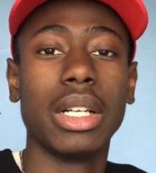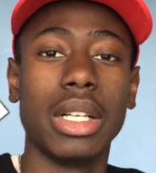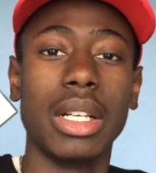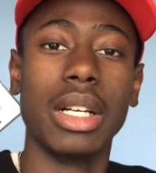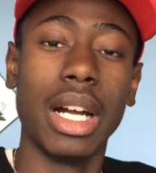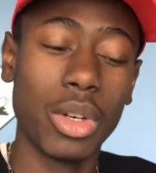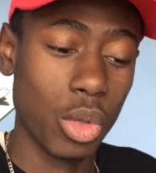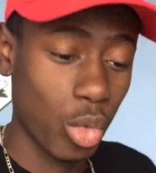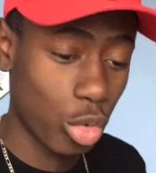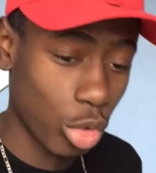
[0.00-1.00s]
Euh,
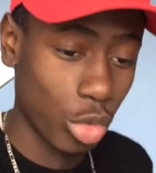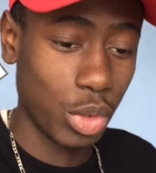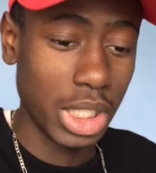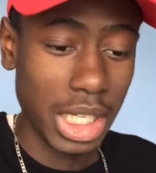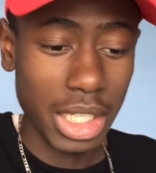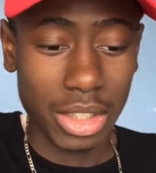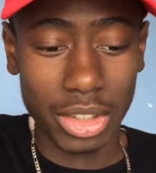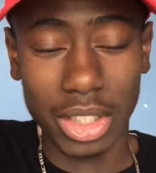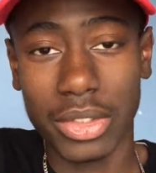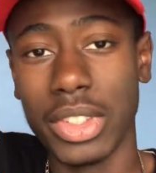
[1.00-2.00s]
alors aujourd'hui, dans
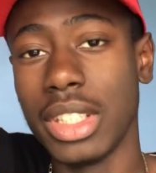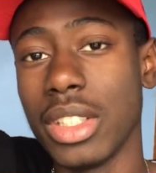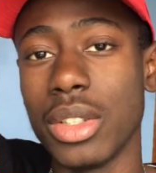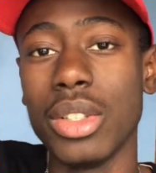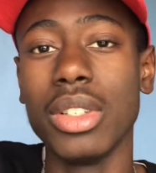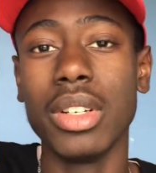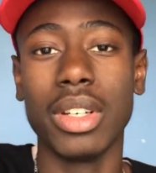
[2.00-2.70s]
cette vidéo,